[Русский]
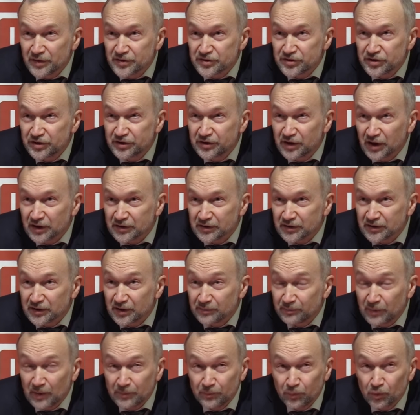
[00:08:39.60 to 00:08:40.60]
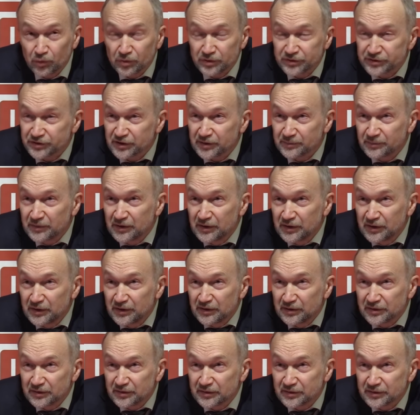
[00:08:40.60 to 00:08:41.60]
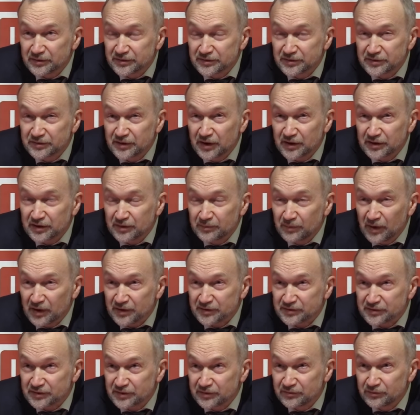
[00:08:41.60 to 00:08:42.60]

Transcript: Цитаты, да, по полочкам. Э, цитаты Марса.